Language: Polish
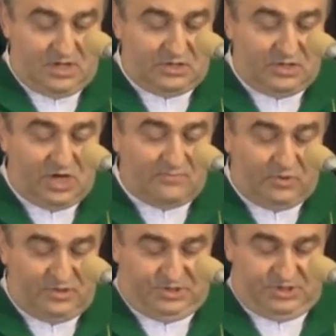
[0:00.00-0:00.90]
Nie
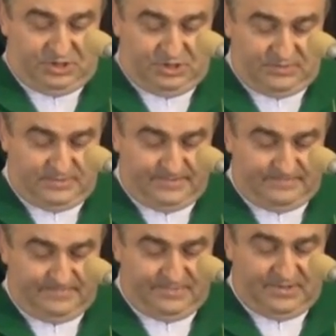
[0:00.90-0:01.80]
bójcie się
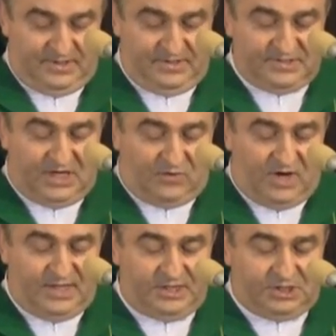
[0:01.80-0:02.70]

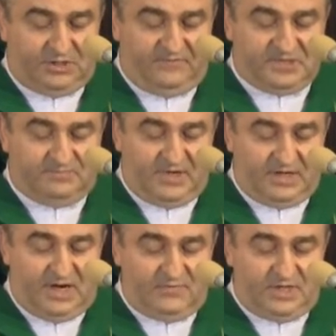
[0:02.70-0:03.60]
zakładać
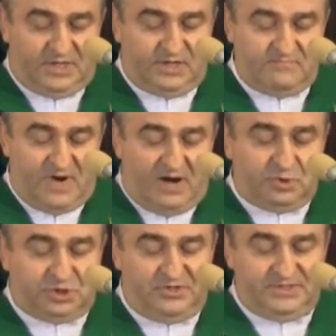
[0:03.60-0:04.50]
wspaniałych
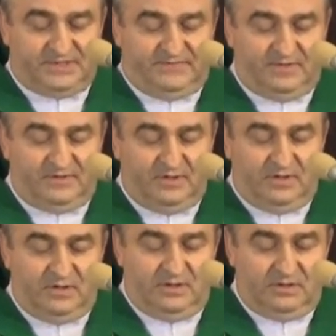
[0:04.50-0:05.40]
małżeństw
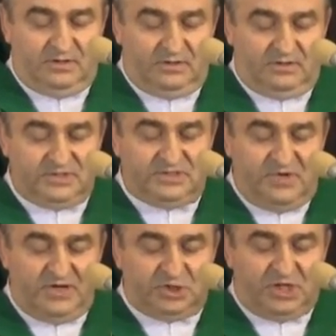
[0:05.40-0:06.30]
z
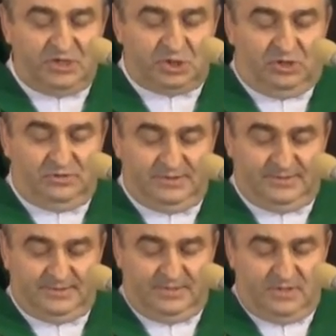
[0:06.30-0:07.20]
męża i żony,
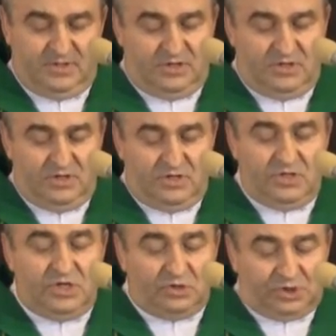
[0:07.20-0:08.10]

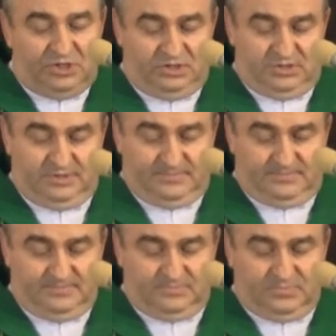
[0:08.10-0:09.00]
i rodziny,
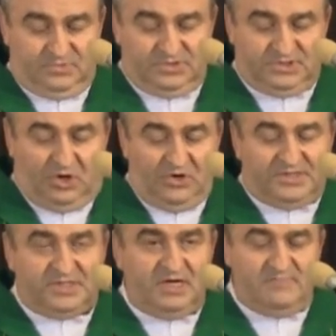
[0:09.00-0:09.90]
z
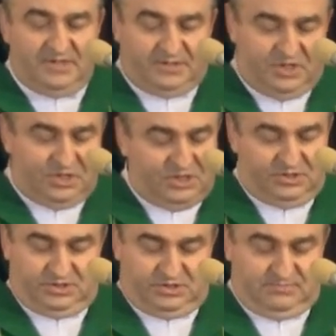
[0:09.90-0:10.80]
ojca i matki i
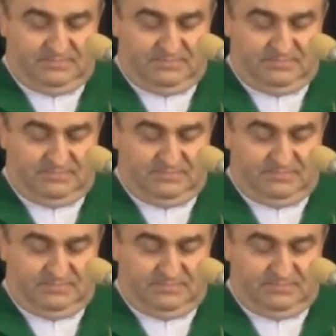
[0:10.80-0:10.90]
dzieci.